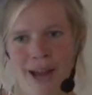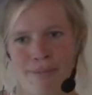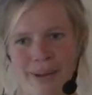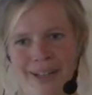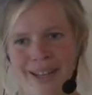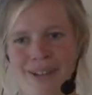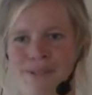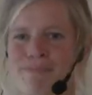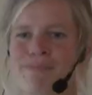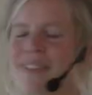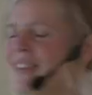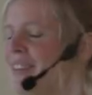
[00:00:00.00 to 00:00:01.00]
mit reinbringen. Ne?
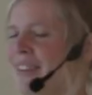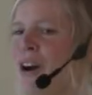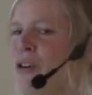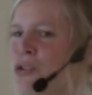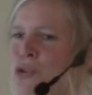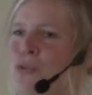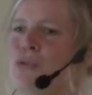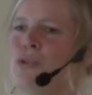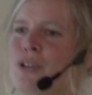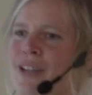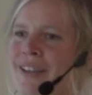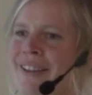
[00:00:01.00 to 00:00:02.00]
Du, das ist ja auch schön
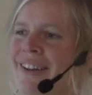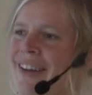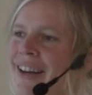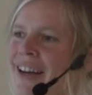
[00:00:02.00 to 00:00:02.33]
für den äh,